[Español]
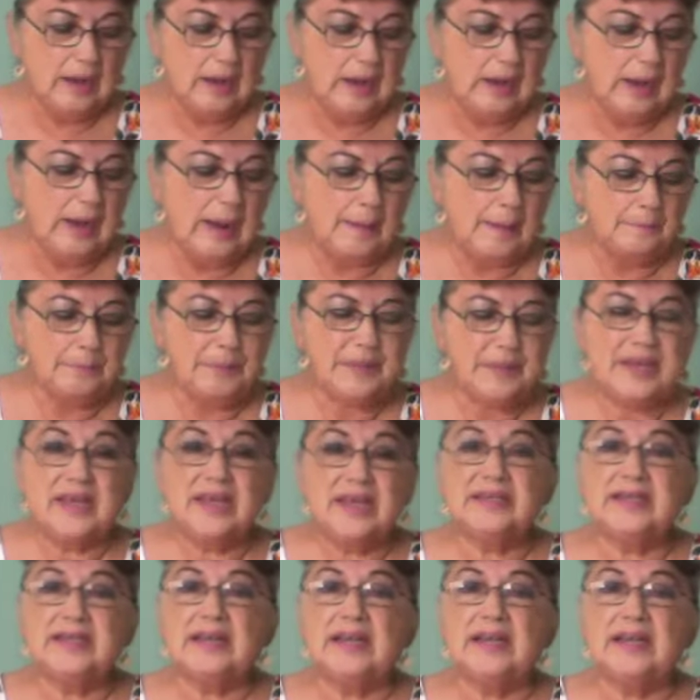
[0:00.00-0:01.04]
La
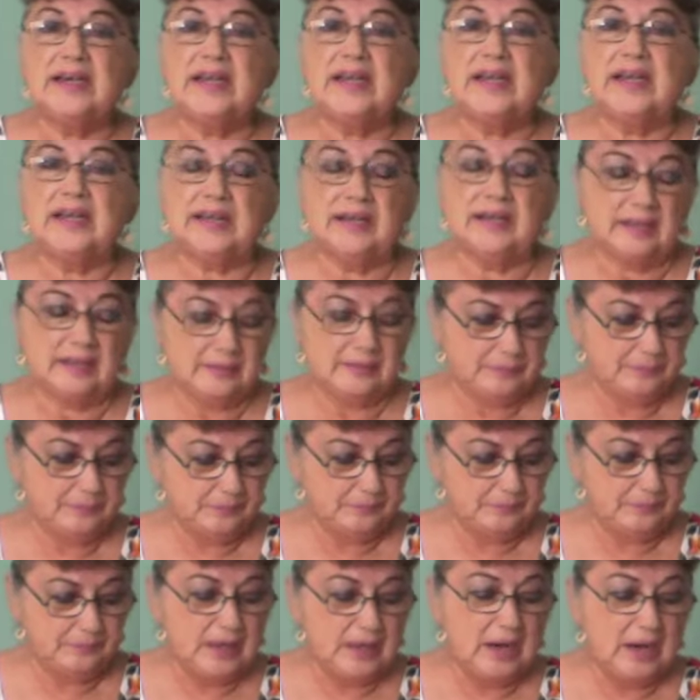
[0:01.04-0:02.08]
Piedra Negra,
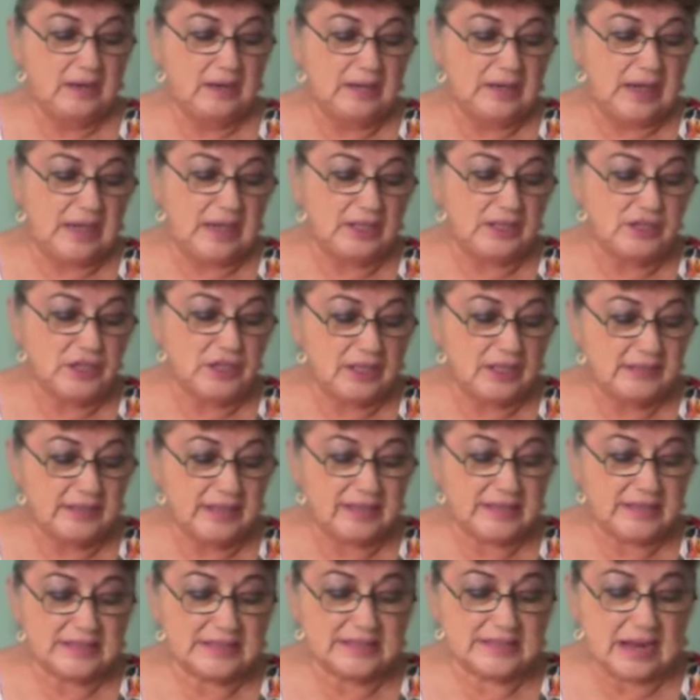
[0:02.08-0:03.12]

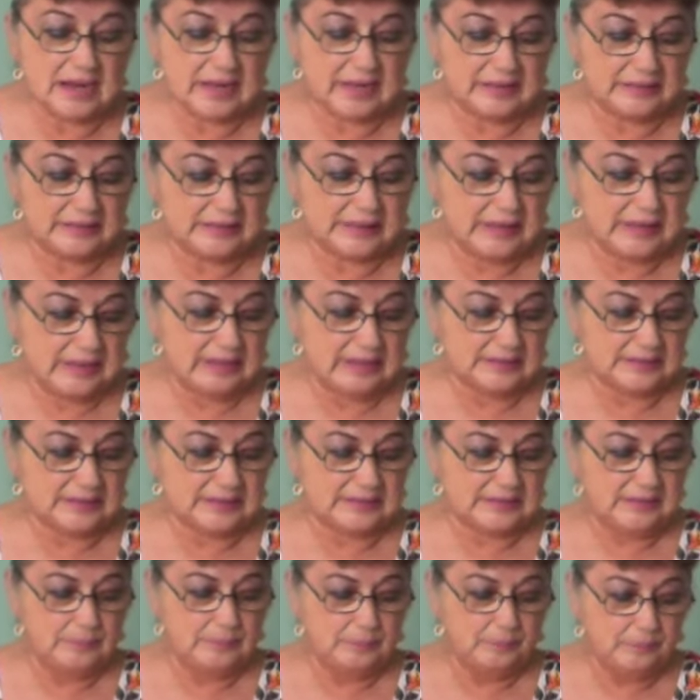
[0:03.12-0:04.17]
leyenda de
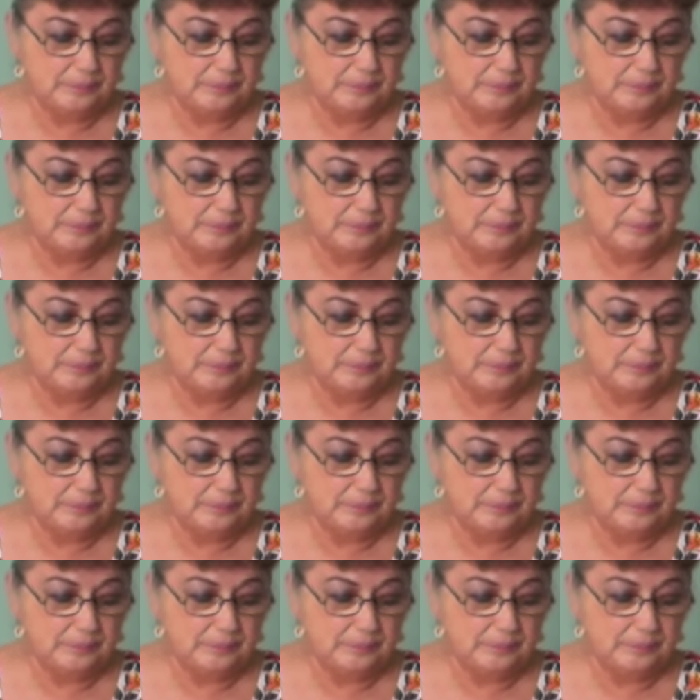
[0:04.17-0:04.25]
Zacatecas.